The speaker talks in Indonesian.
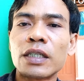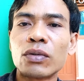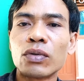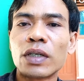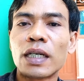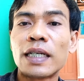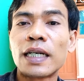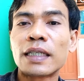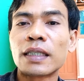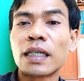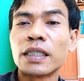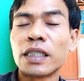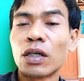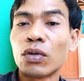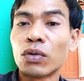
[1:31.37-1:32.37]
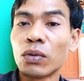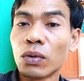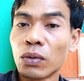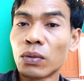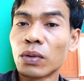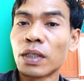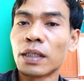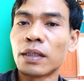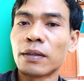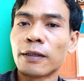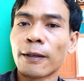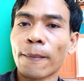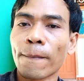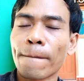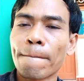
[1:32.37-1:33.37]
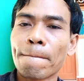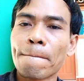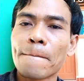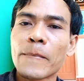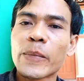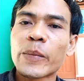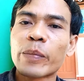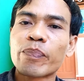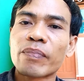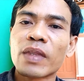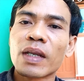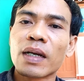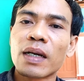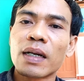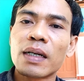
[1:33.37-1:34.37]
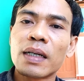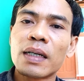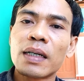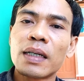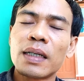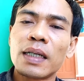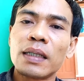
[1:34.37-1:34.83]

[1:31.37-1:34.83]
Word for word: itu kelihatan jauh dulu gitu karena